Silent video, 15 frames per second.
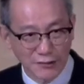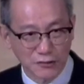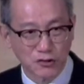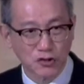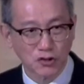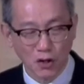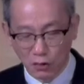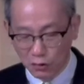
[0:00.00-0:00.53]

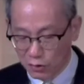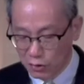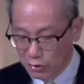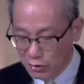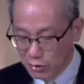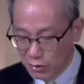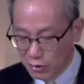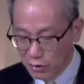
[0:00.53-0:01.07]
感
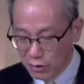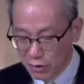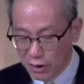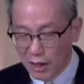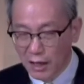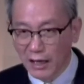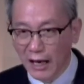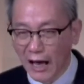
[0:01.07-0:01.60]
受
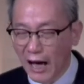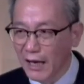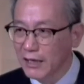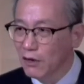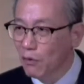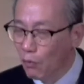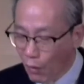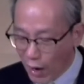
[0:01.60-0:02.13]

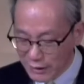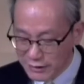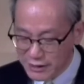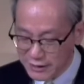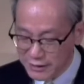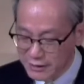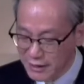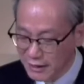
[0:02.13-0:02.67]
来
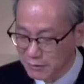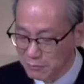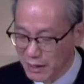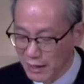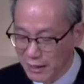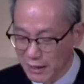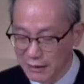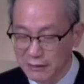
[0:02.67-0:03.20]
完成这样
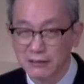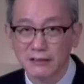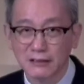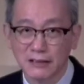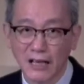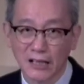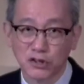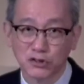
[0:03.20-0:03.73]
的命令，
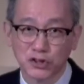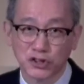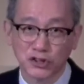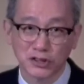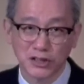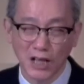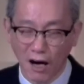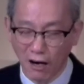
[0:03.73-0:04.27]
那就
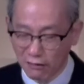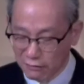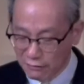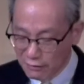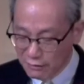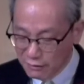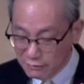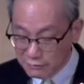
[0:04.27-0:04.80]
是
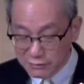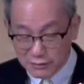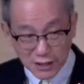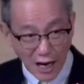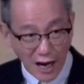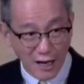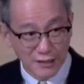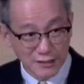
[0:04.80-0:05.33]
要
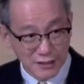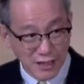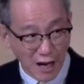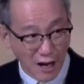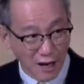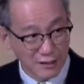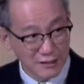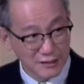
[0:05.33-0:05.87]
常
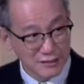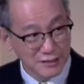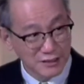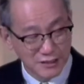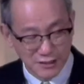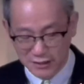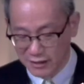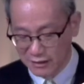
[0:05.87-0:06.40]
常
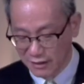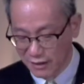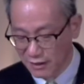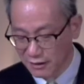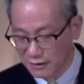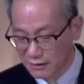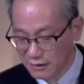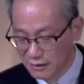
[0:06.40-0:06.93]
喜
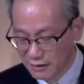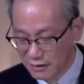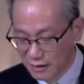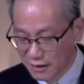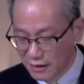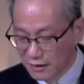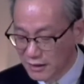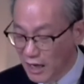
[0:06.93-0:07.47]
乐，
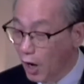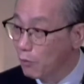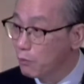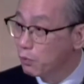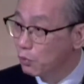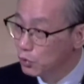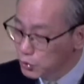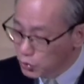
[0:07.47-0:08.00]
要
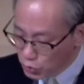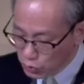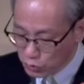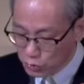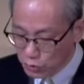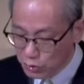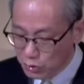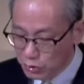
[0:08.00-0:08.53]
不
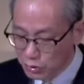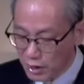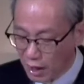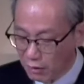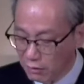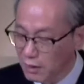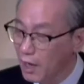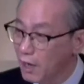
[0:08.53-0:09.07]

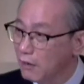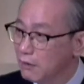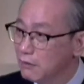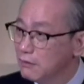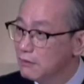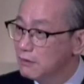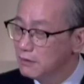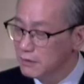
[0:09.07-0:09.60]
住祷
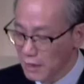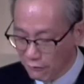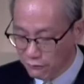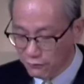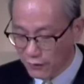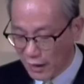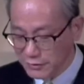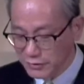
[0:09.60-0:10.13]
告，
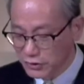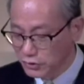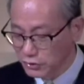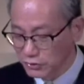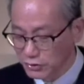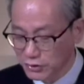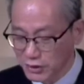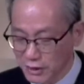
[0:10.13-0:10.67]
要凡
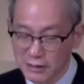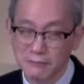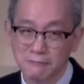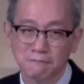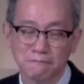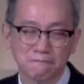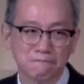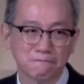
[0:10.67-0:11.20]
事谢
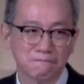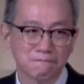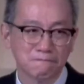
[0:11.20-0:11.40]
恩，